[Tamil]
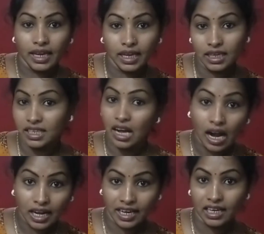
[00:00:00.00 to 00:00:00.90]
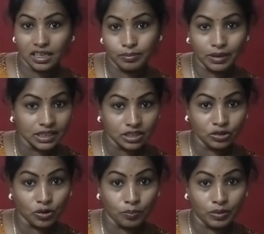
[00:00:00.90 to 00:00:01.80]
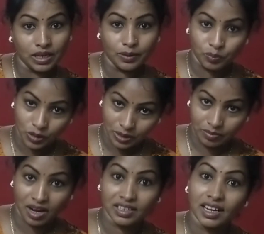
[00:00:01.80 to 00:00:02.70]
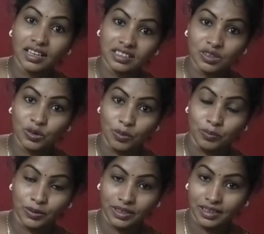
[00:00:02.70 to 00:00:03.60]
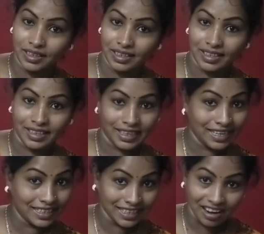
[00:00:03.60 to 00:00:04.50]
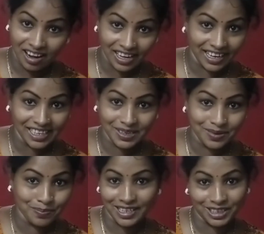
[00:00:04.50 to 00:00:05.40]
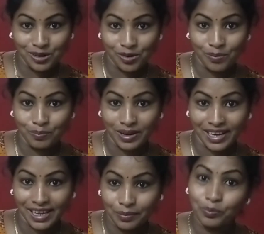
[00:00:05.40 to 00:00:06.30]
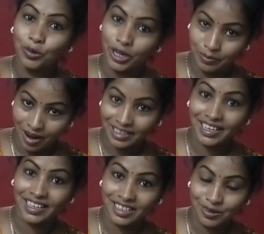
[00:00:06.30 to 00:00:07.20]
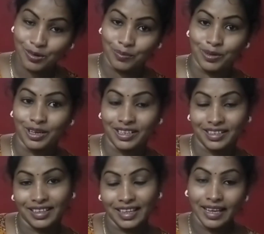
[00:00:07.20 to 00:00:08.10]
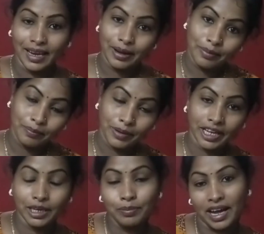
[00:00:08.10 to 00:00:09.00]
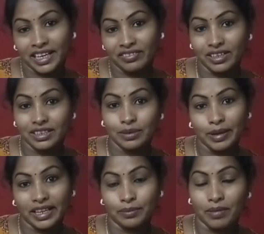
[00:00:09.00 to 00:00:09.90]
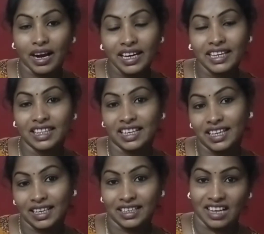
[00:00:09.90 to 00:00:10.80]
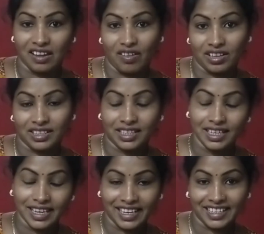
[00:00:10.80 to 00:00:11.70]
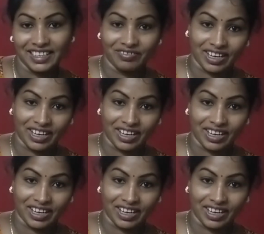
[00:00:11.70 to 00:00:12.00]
இங்கு காளைகளுக்கு மட்டும் கொம்பில்ல புள்ளி மான்களுக்கும் கொம்புண்டு இங்கு காளிகளுக்கு மட்டும் கொம்பல்ல புள்ளி மான்களுக்கும் கொம்புண்டு மீண்டும் அனைவருக்கும் எனது மகளிர் தின நல்வாழ்த்துக்கள் நன்றி